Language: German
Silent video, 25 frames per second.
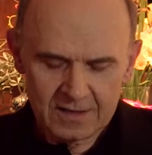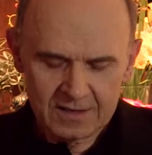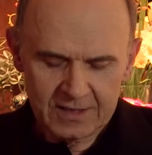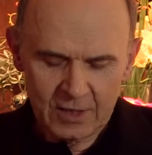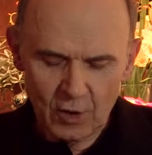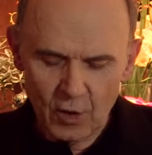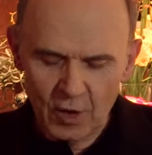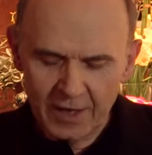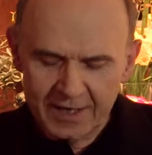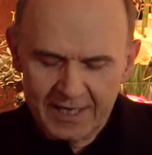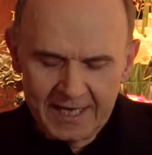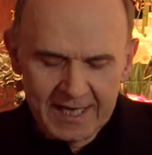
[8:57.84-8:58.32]

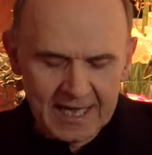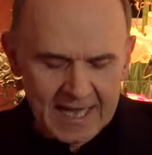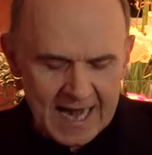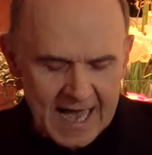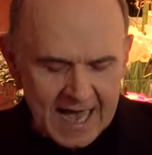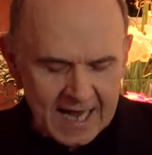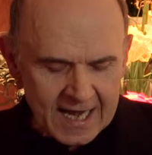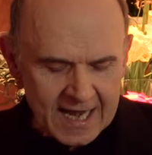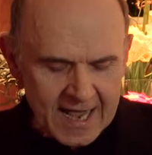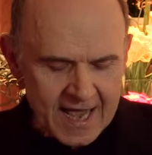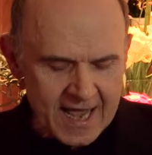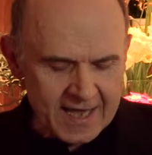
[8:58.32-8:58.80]
Die
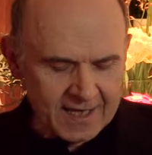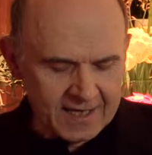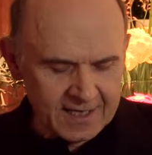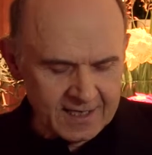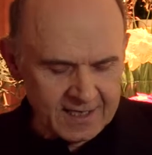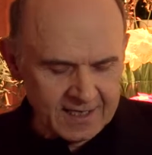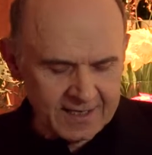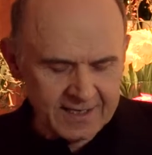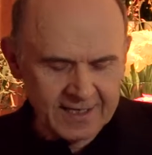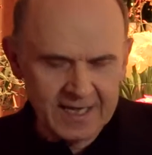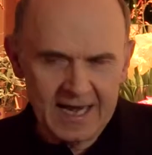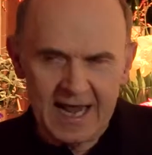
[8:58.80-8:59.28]
Originale
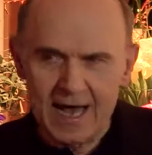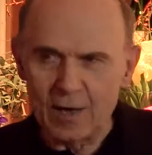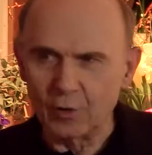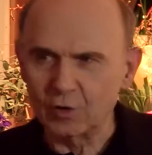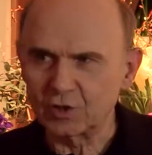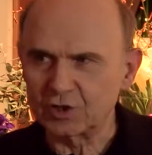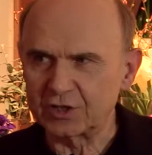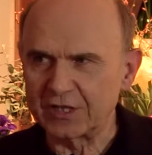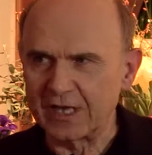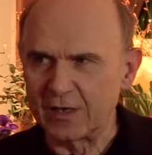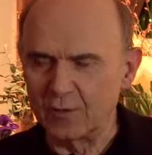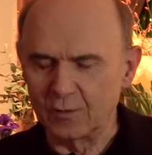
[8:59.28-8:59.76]
hängen in den
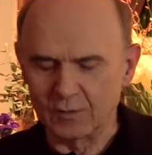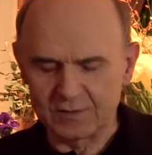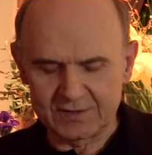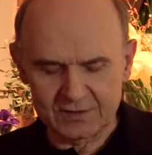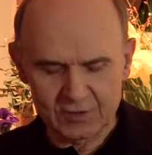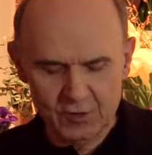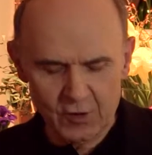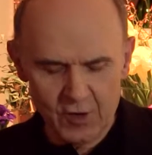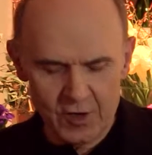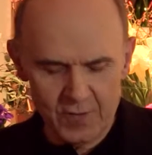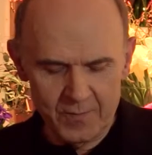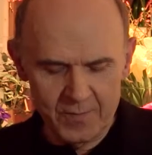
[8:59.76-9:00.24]

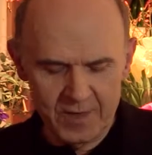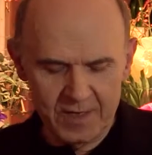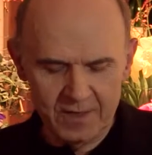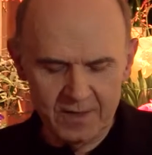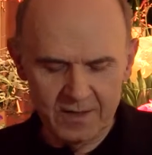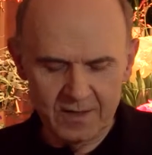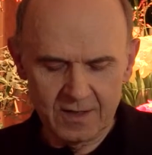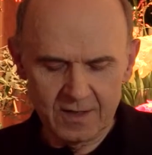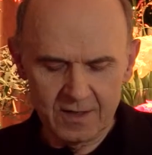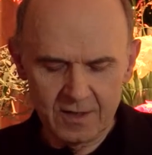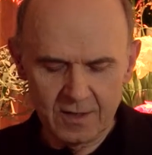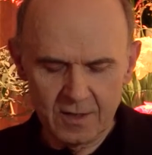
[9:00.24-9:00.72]
Ausstellungsräumen.
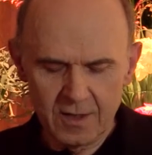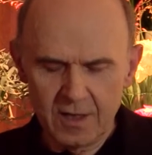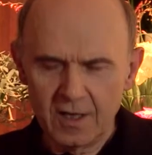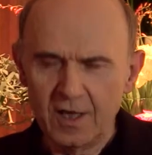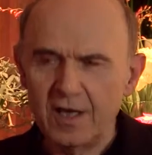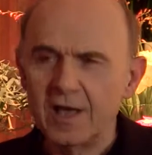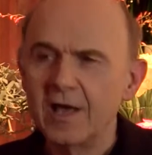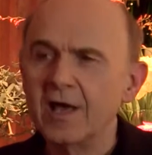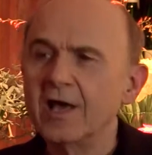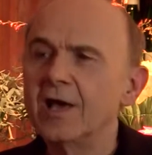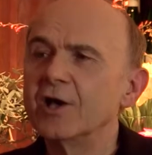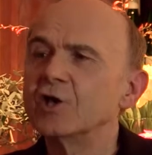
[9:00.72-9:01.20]

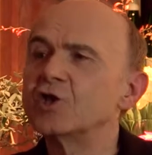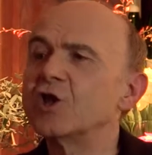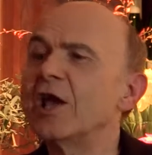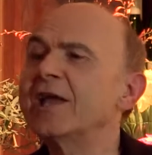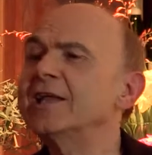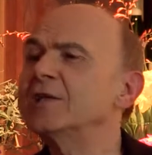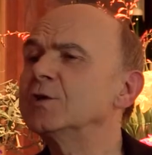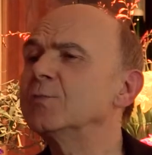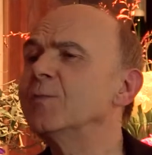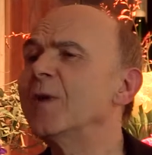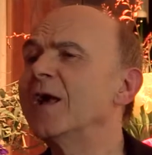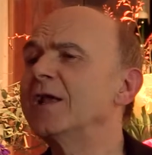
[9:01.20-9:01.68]

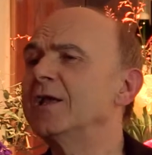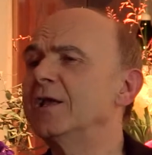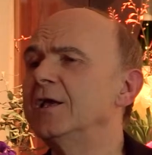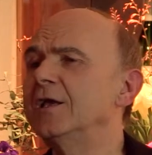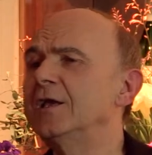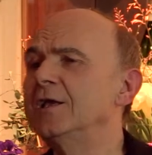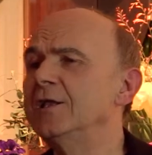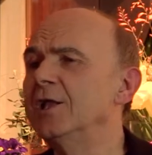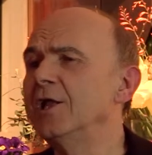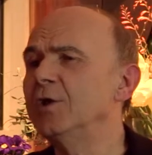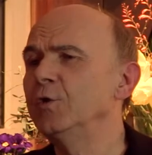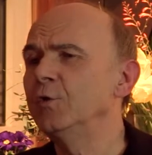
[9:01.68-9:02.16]
Schenkt man
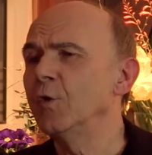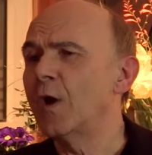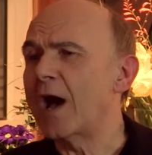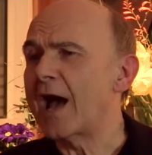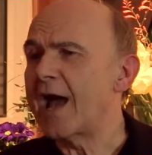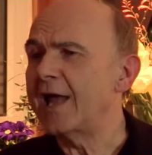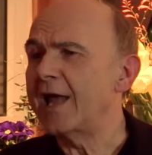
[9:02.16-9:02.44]
ihnen nur